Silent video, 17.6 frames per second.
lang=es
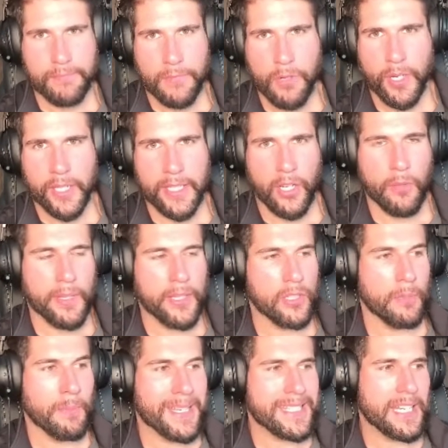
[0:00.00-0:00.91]
lo que te
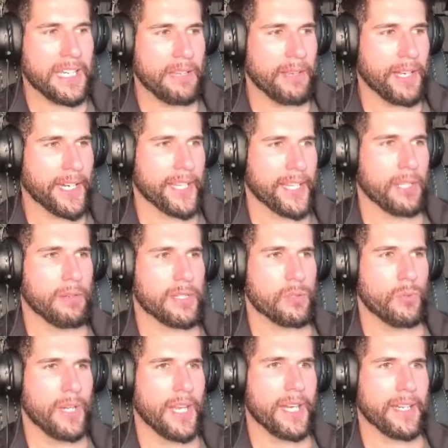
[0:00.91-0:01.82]
comento, más a nivel
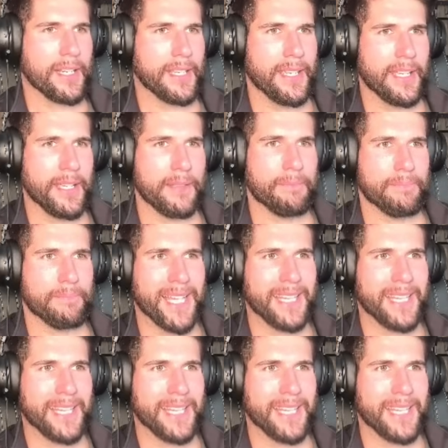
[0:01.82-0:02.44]
cardiovascular que